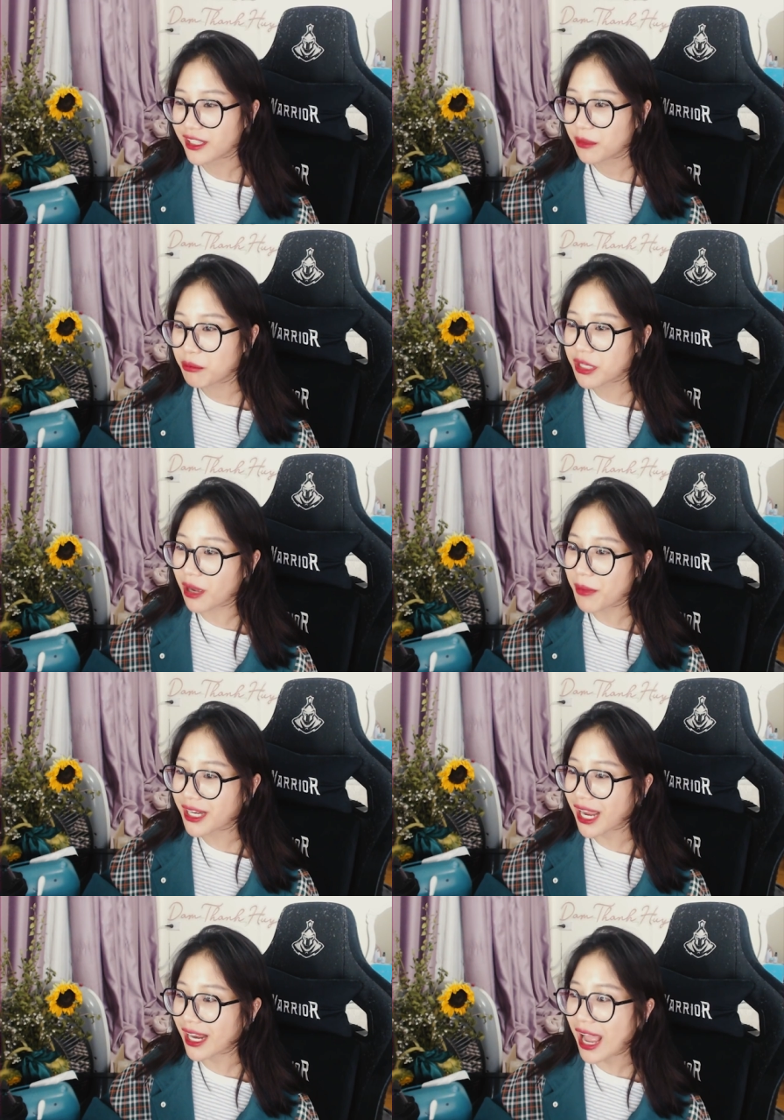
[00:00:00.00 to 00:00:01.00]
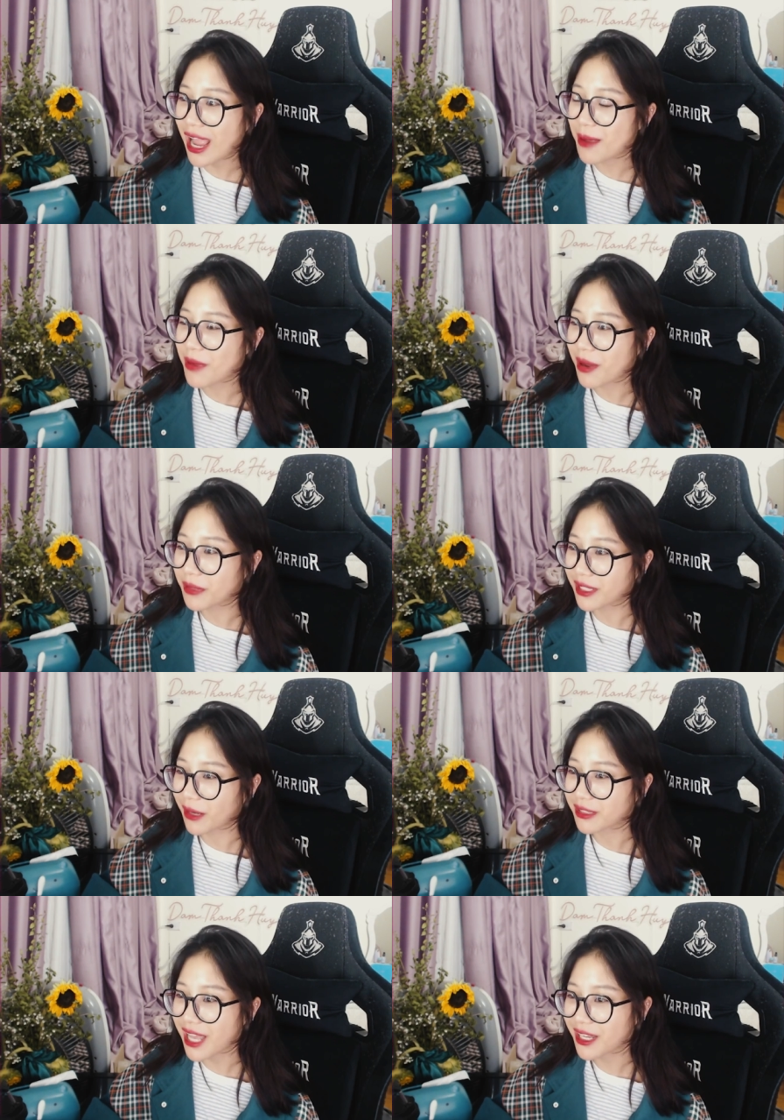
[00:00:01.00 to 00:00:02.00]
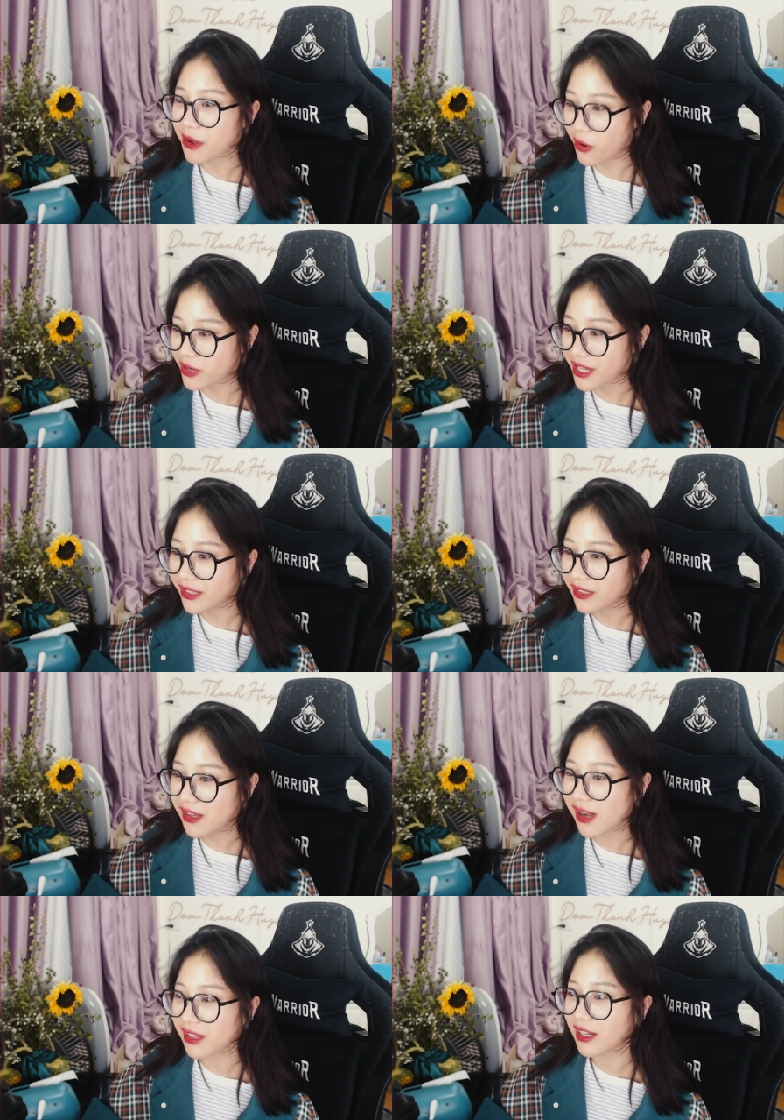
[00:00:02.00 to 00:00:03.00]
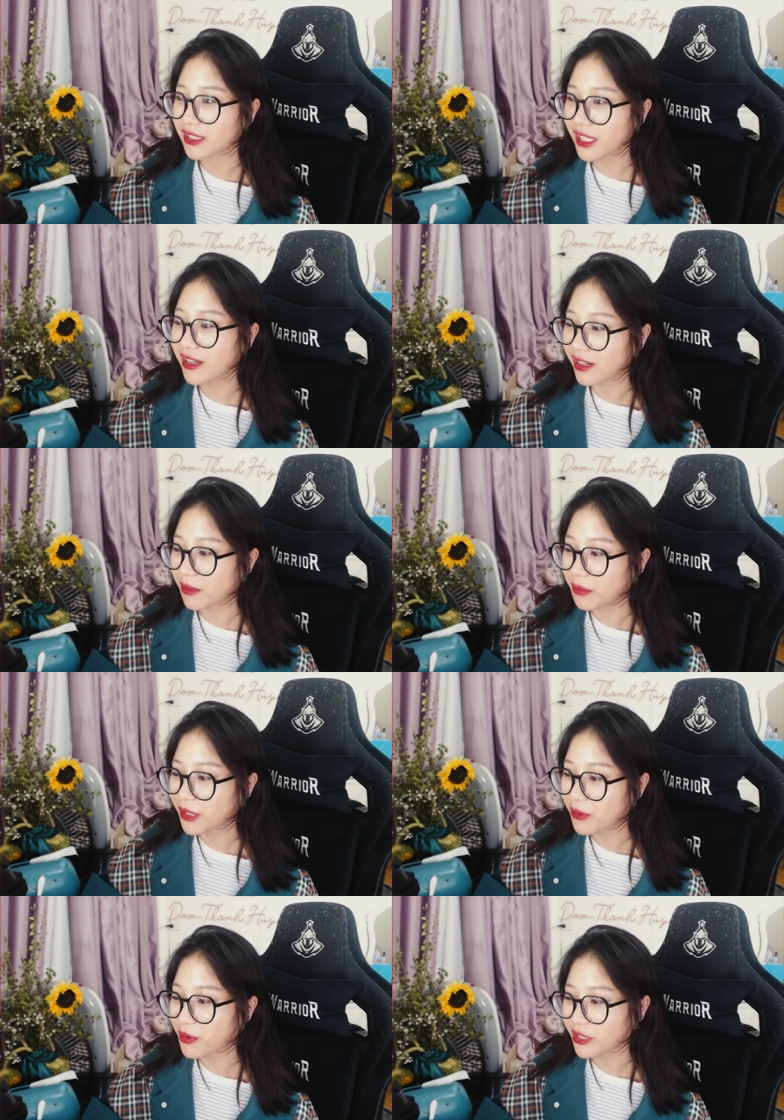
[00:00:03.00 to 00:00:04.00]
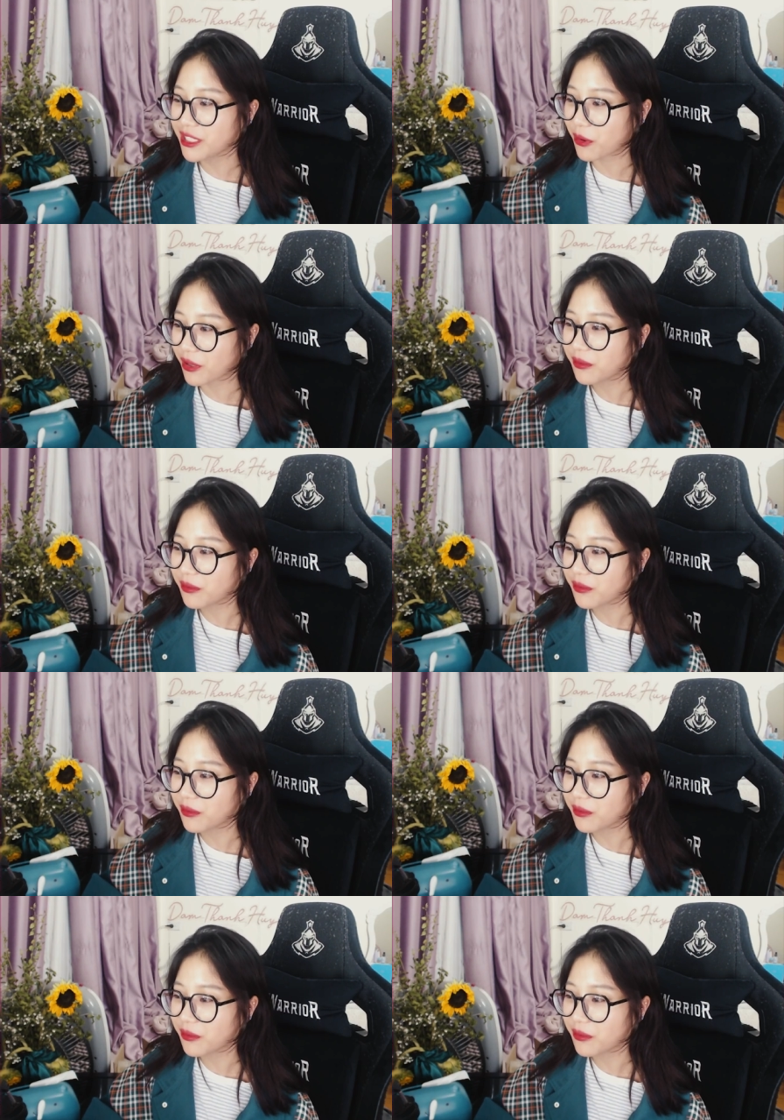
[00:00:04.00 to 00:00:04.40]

mình ở bên cạnh ai mà mình cảm giác kiểu có năng lượng uh, tích cực là mình cũng nói nhiều lắm